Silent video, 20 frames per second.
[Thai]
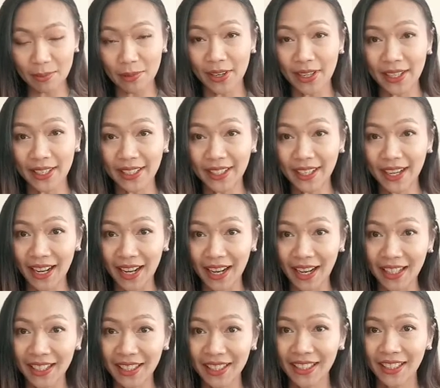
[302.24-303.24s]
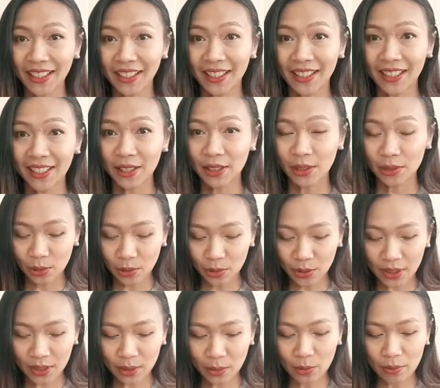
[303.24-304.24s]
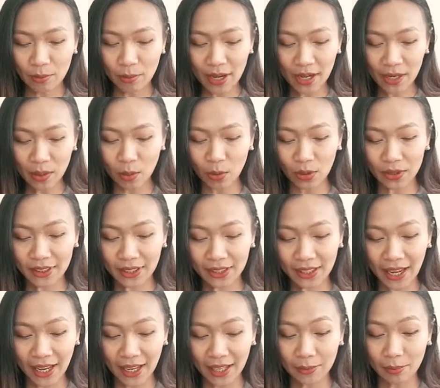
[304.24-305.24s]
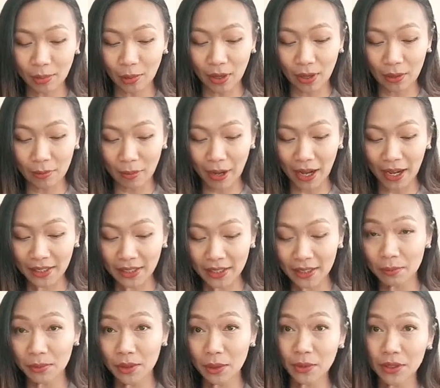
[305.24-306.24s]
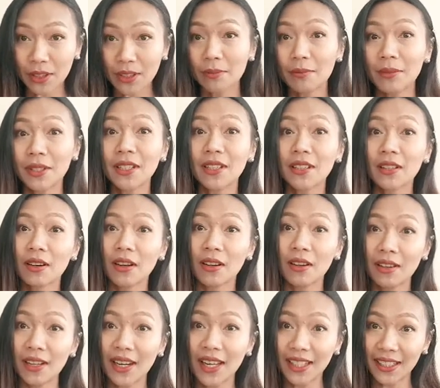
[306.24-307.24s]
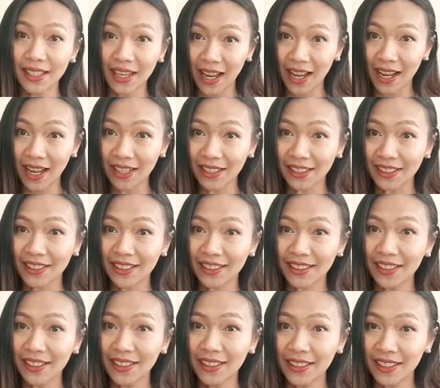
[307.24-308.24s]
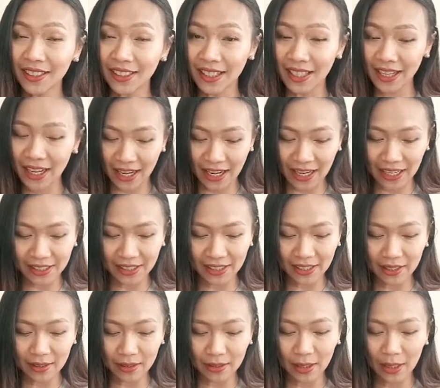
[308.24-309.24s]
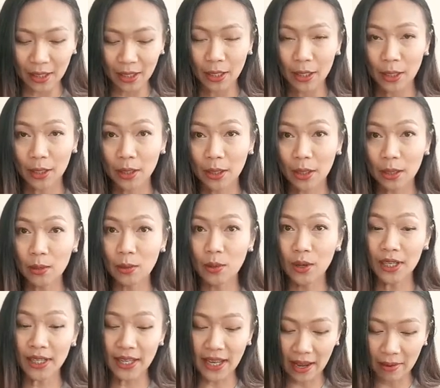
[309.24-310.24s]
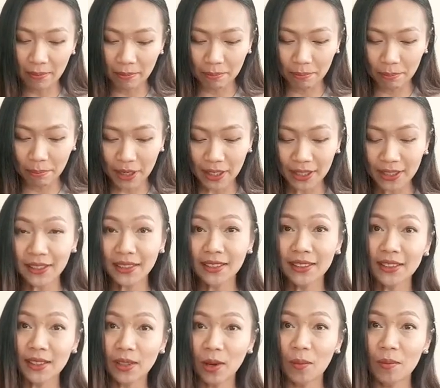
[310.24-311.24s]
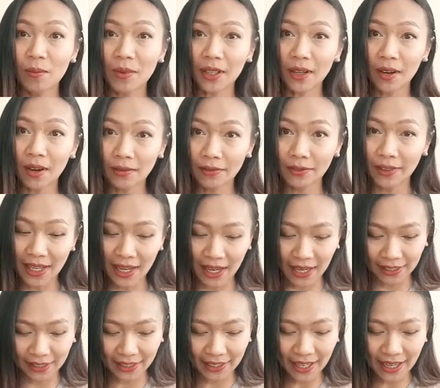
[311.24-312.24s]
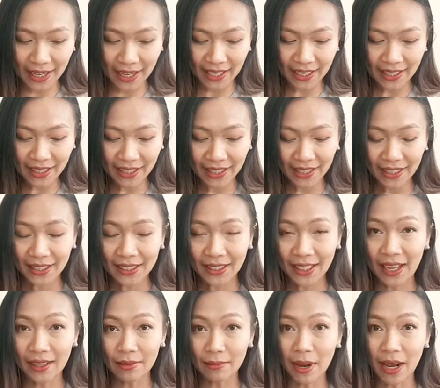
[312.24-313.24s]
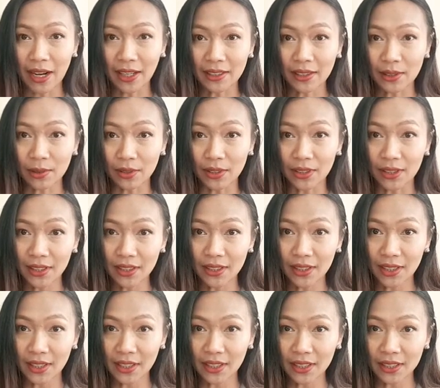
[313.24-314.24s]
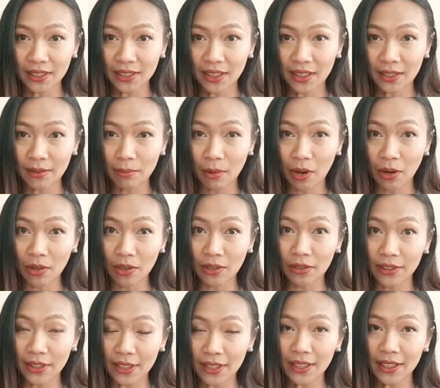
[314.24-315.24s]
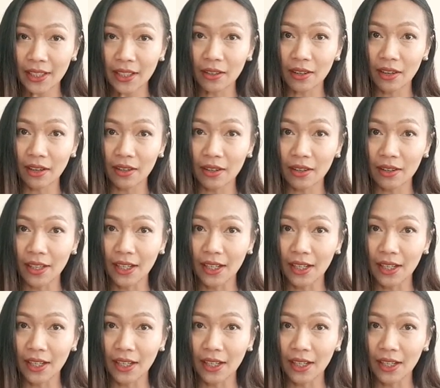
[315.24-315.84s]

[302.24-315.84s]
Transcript: brain นะคะ ช่วงนี้คุณแม่ควรจะทานผลไม้ที่มีวิตามินแล้วก็แร่ธาตุเยอะๆนะคะ เช่นกล้วย แอปเปิ้ล ส้มแล้วก็ฝรั่งนะคะ ทานผักสดเยอะ ๆเช่นบล็อกโคลีแล้วก็